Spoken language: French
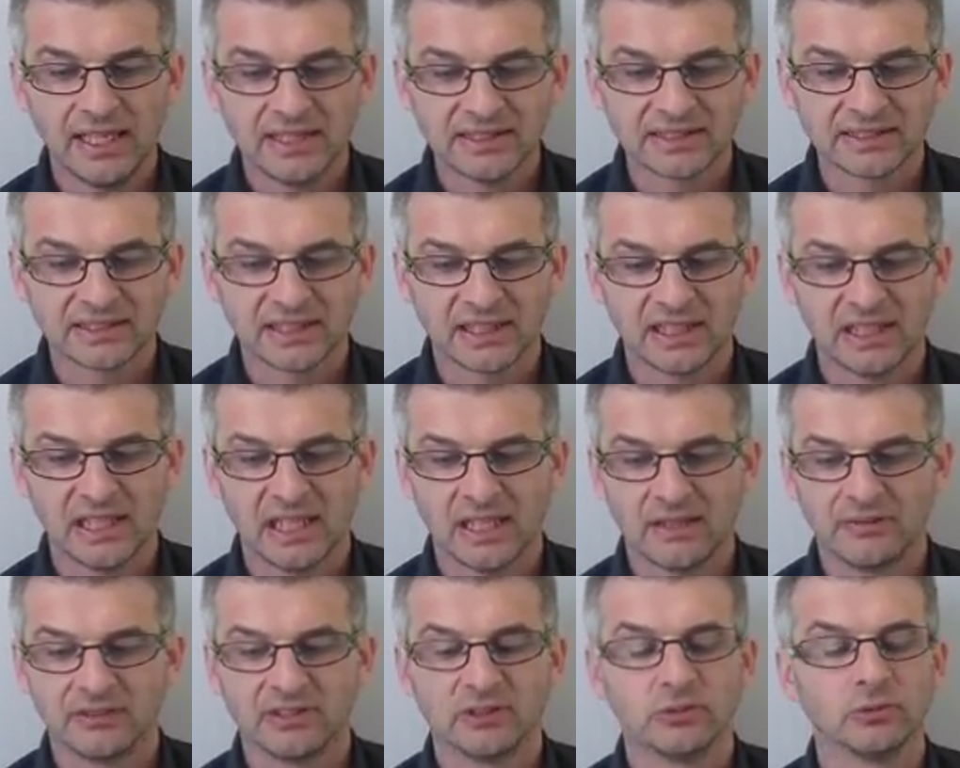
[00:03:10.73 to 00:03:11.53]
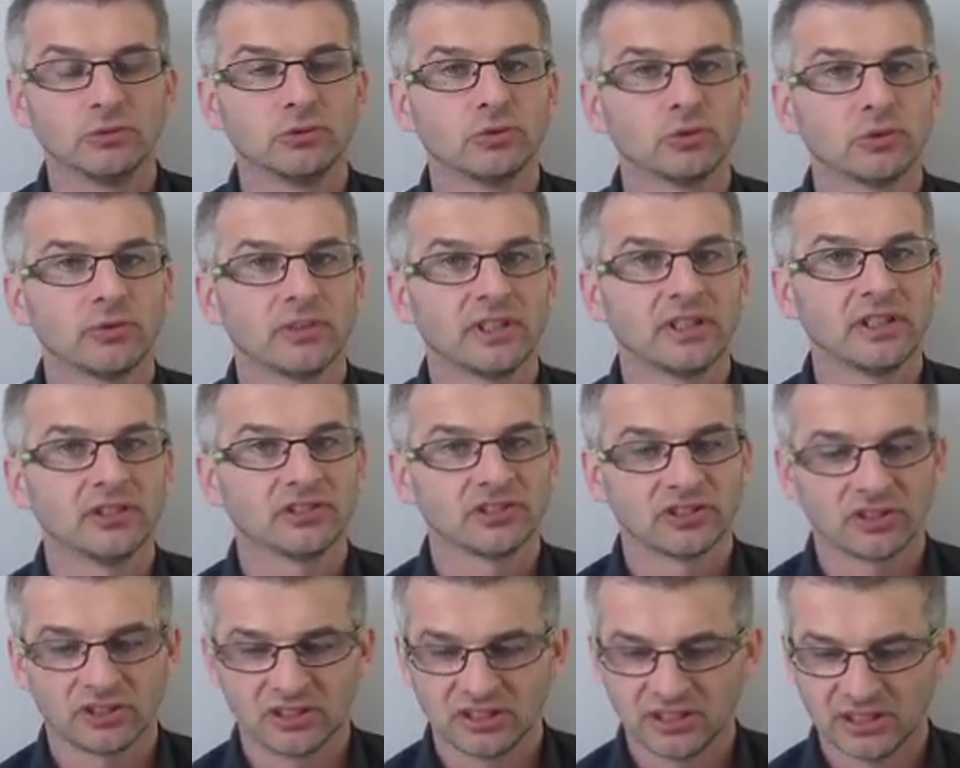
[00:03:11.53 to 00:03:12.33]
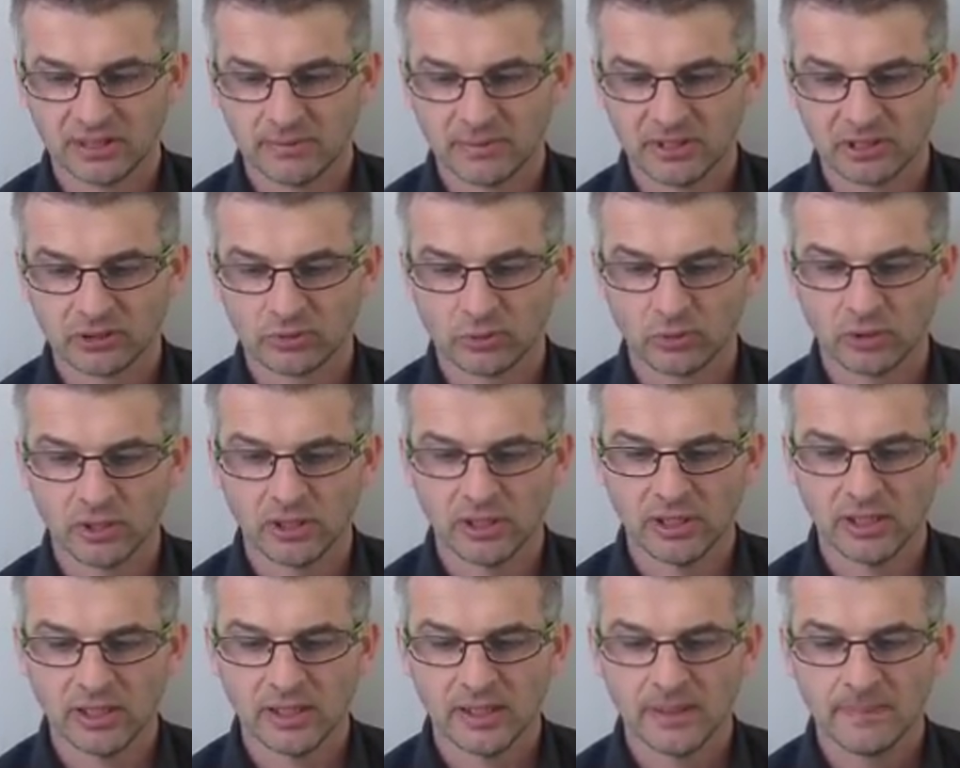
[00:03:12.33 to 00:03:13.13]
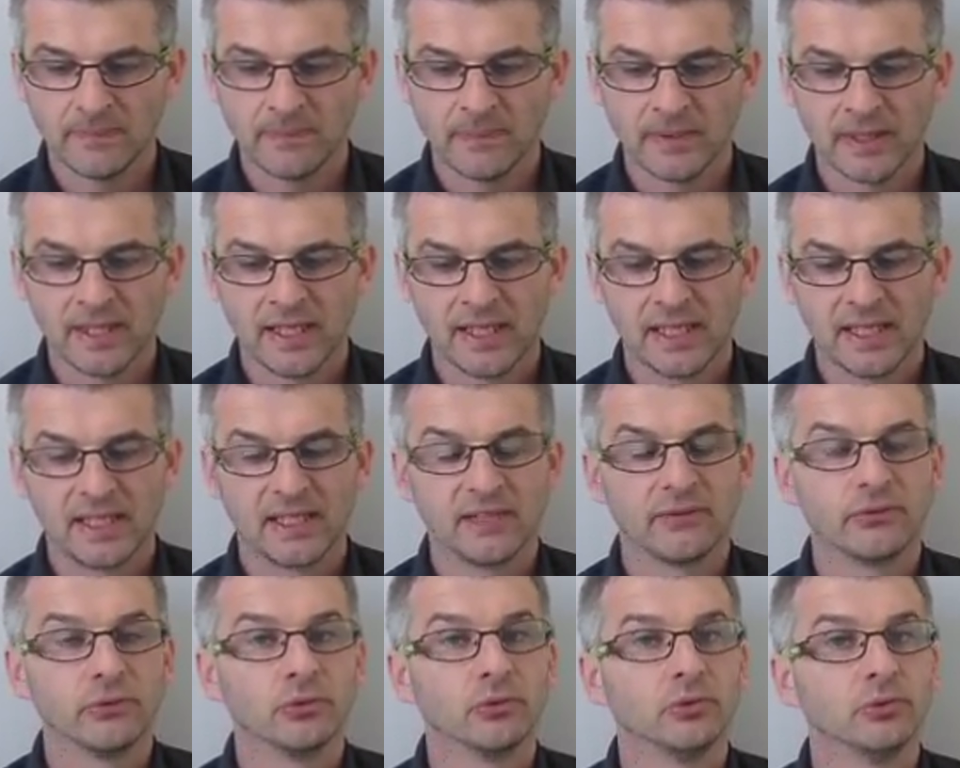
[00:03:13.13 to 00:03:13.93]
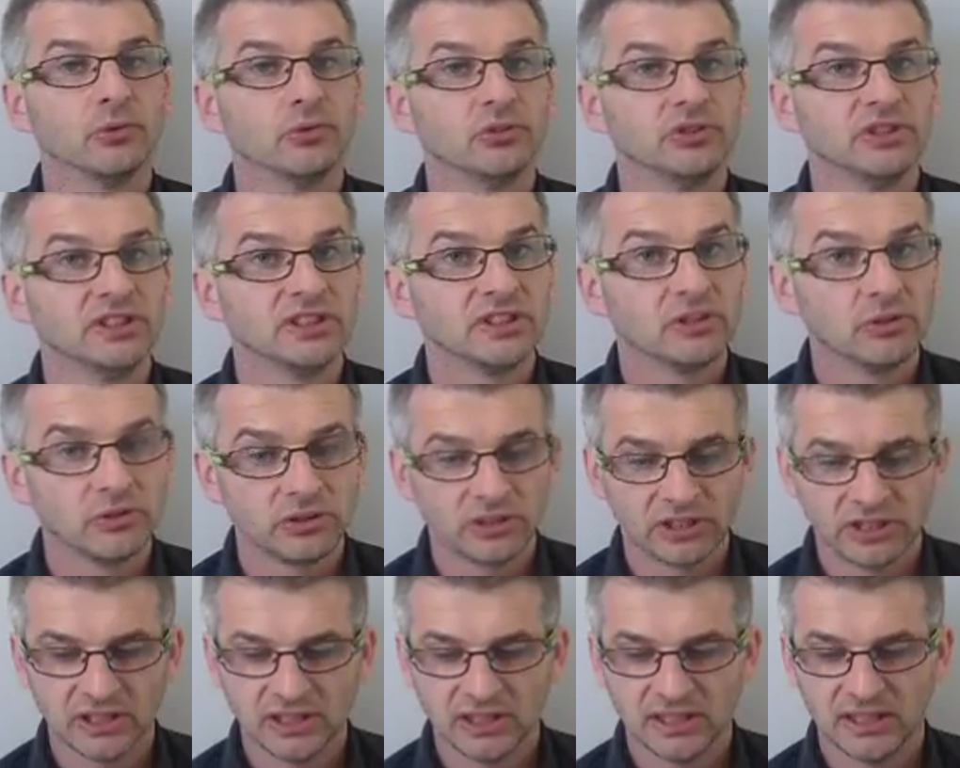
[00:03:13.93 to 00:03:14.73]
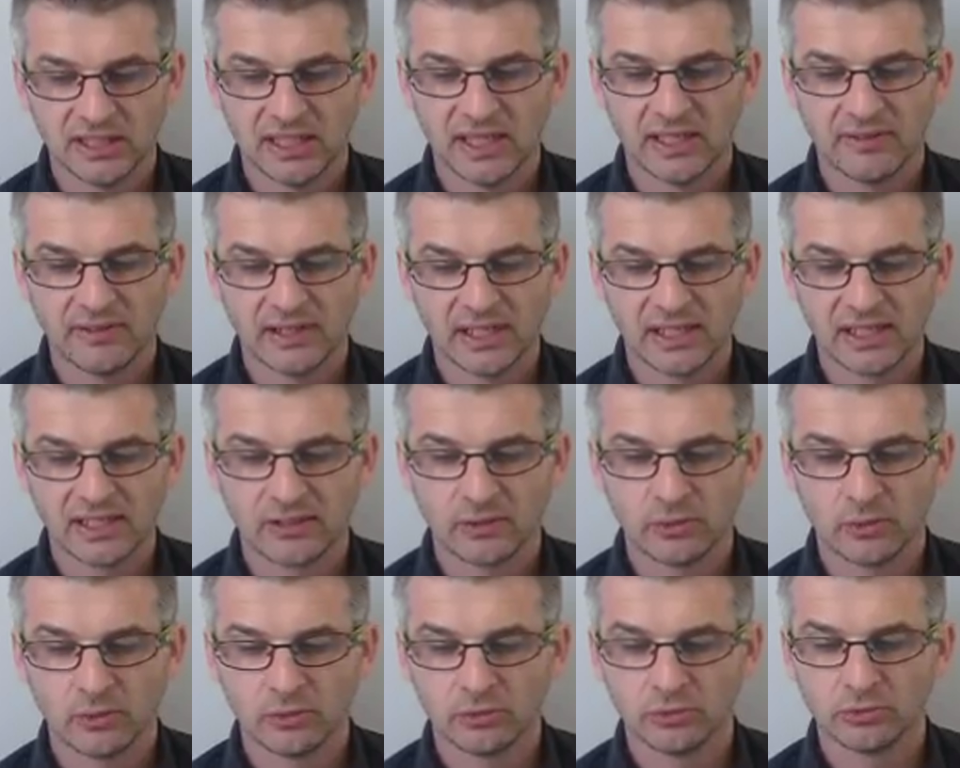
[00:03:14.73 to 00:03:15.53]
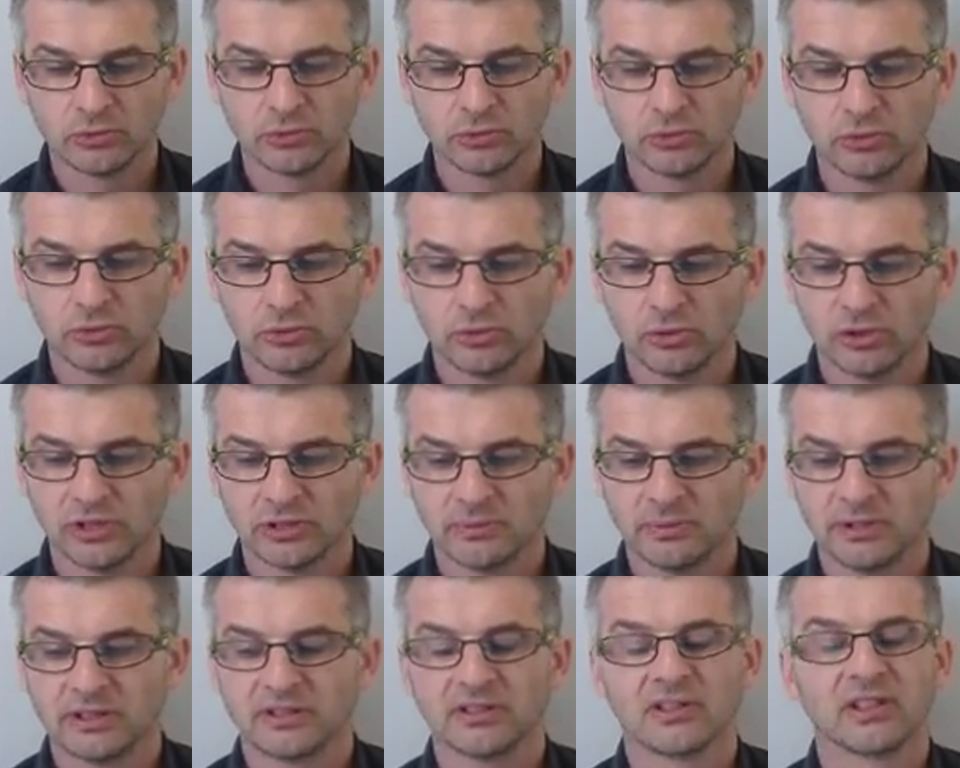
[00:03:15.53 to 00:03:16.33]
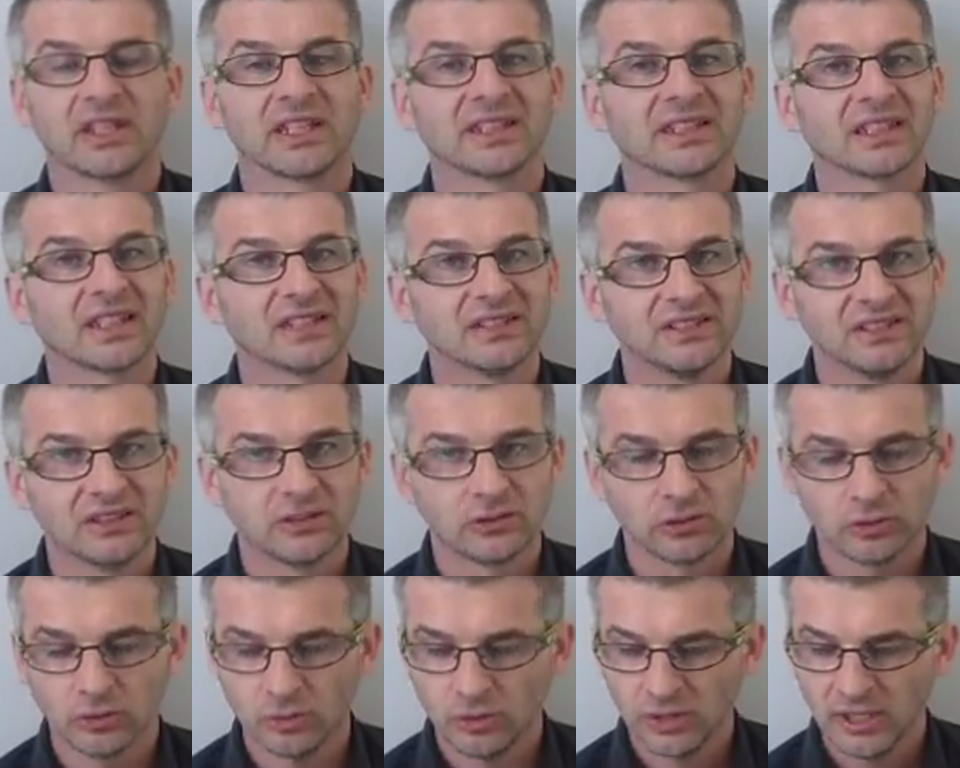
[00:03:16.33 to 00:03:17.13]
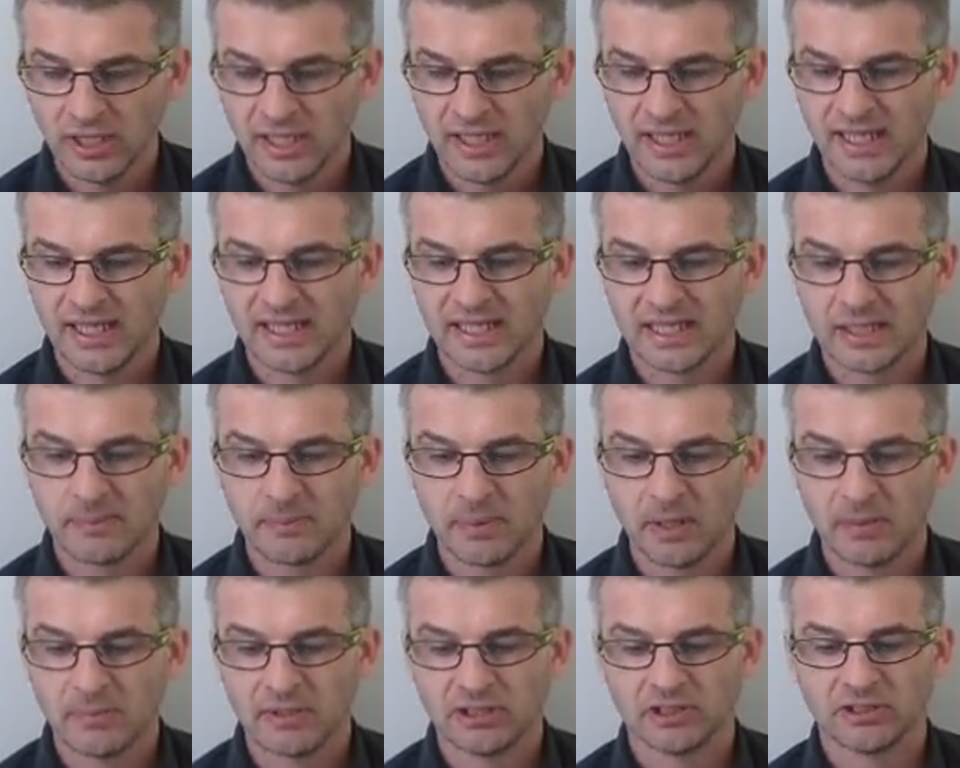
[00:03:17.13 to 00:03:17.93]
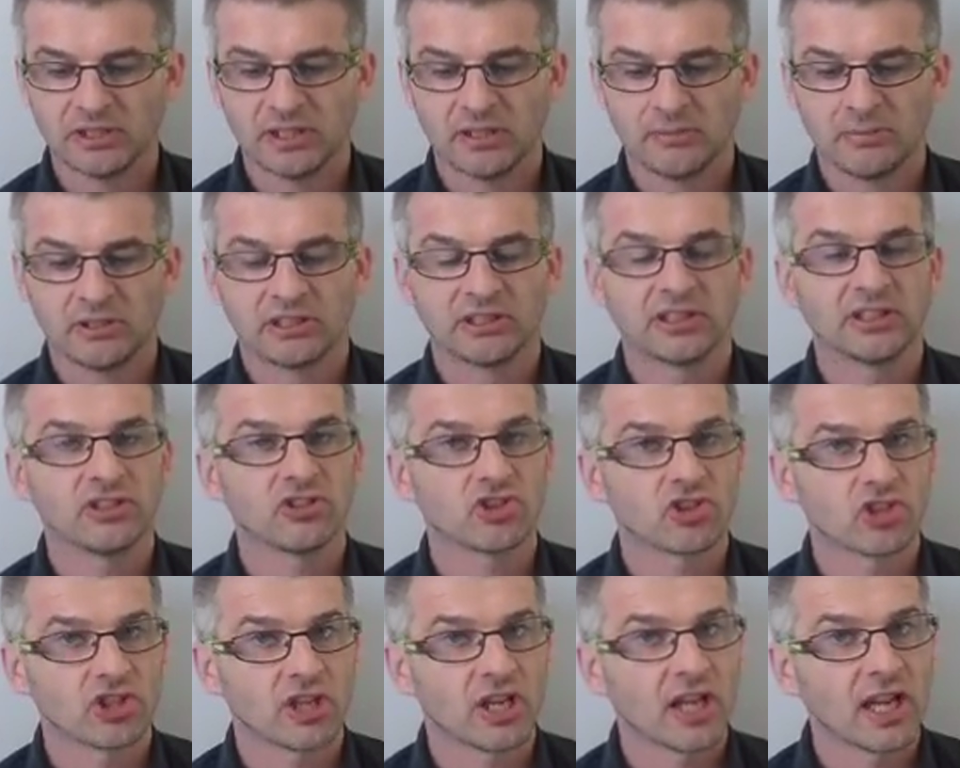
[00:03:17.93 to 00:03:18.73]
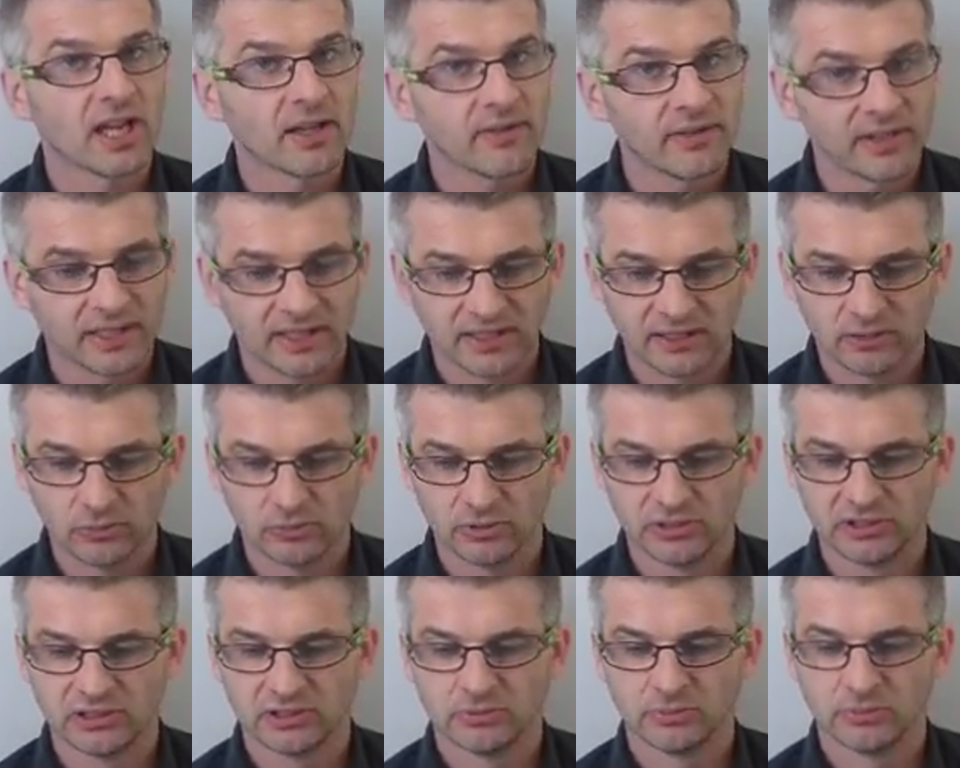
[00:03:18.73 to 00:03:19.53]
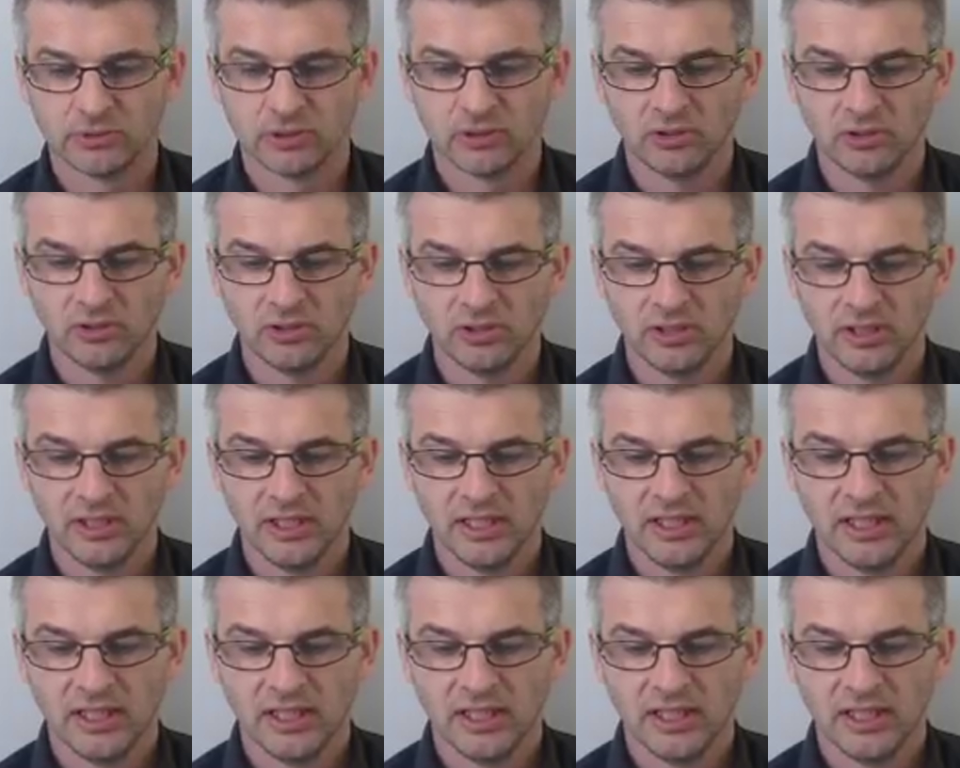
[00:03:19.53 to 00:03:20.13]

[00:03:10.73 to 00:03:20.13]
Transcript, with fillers: installer la vidéosurveillance dans les abattoirs, il veut négocier avec les cultes une solution respectant la tradition et qui permette un abattage avec étourdissement,